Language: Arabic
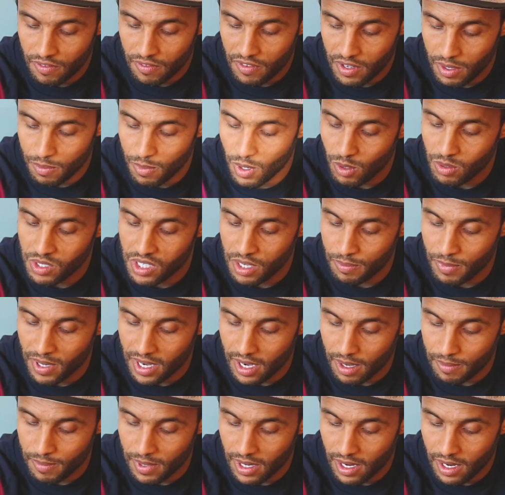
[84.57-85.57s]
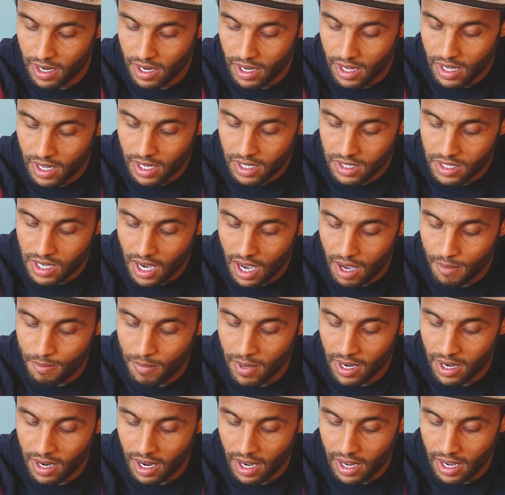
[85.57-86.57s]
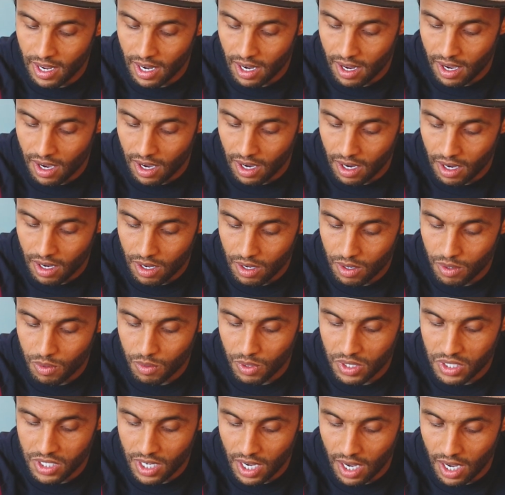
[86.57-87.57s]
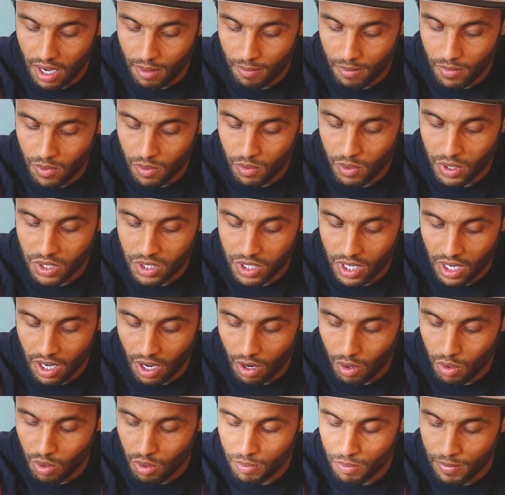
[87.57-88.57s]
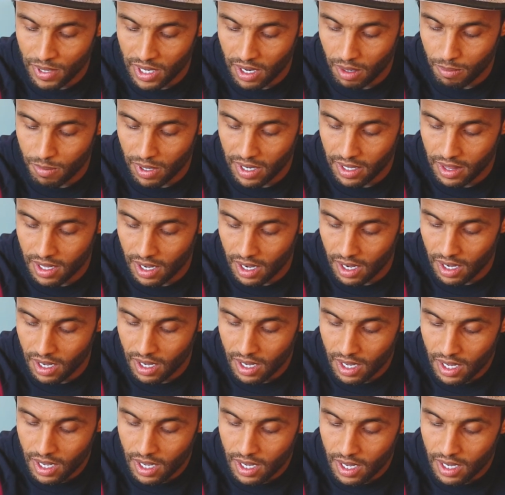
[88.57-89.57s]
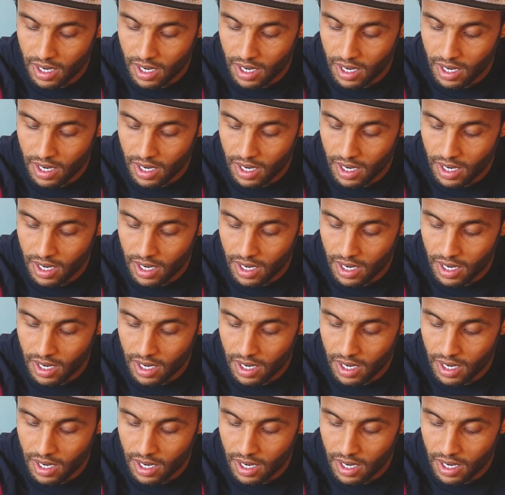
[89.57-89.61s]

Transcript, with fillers: في موسم كامل تحملنا الإرهاق والتعب والتنقل من البيضاء